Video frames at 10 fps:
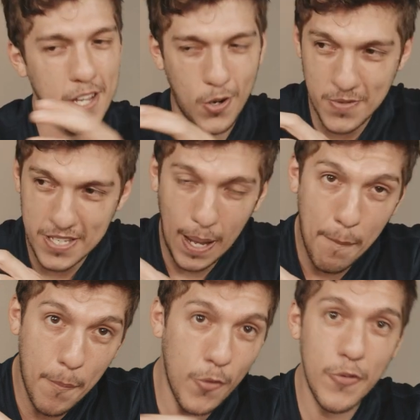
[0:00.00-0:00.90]
e conseguir
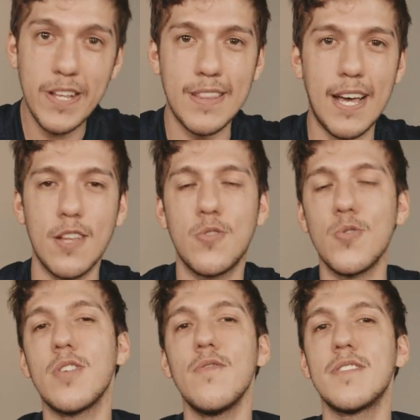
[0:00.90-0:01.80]
aproveitar
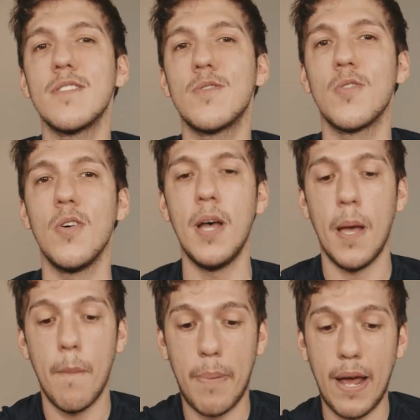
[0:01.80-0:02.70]
tudo que você estudou
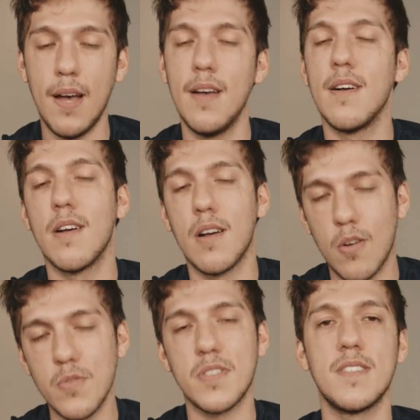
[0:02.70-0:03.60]
para
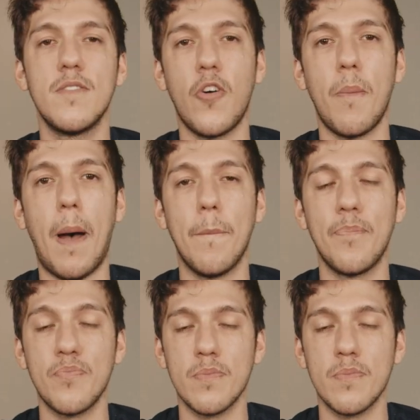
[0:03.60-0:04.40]
conseguir se formar.